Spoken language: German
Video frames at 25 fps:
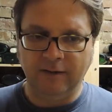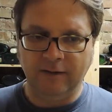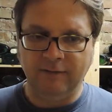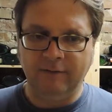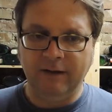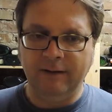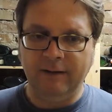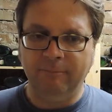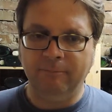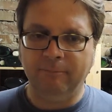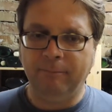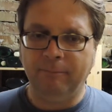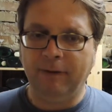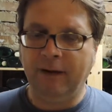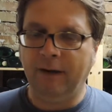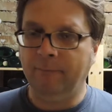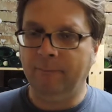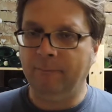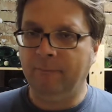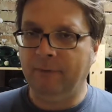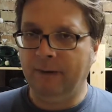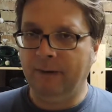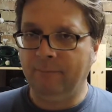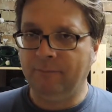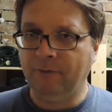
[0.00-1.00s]
Der Wein
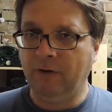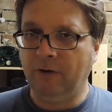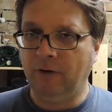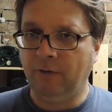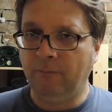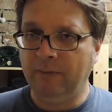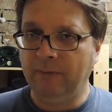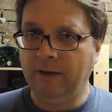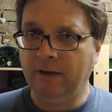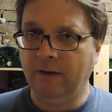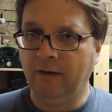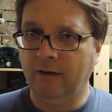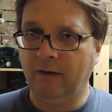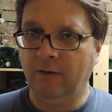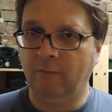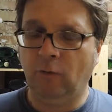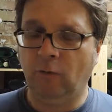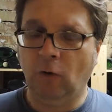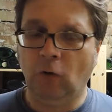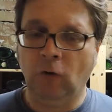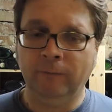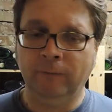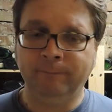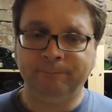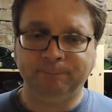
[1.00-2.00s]
bleibt dann noch mehrere
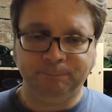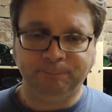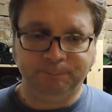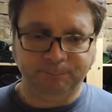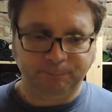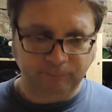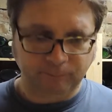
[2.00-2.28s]
Wochen